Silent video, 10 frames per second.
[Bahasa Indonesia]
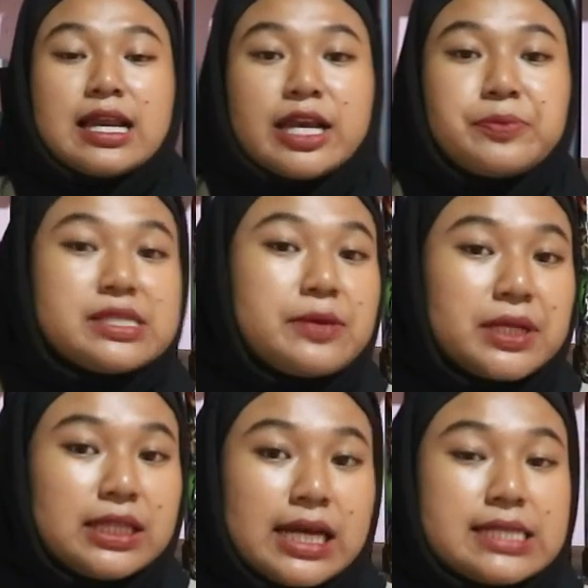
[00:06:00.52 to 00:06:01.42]
kalian bisa
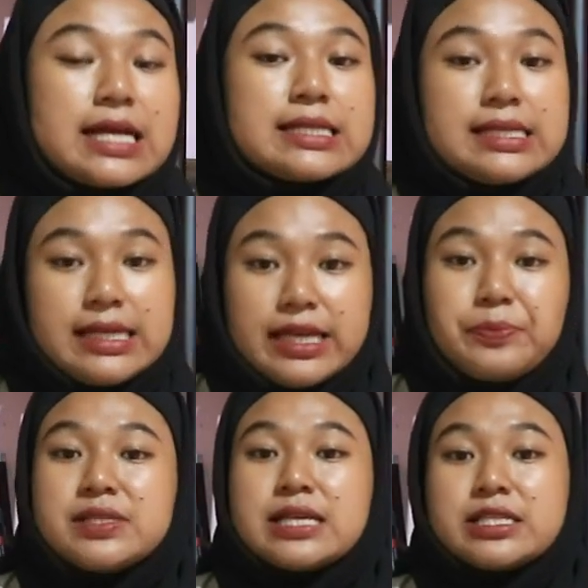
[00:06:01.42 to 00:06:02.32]

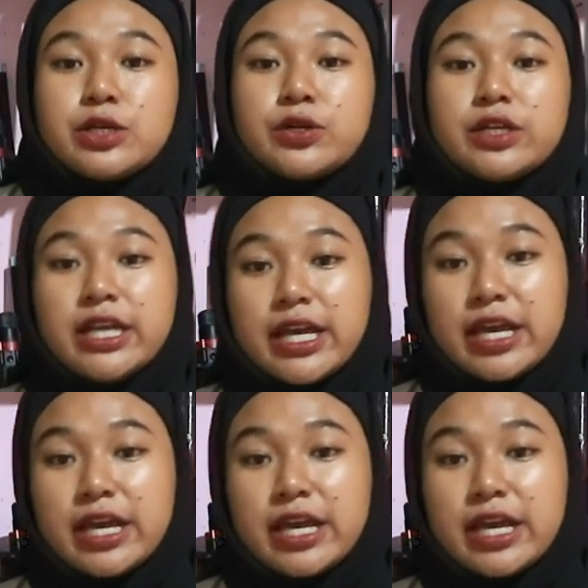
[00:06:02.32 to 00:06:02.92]
bertransaksi, bisa COD,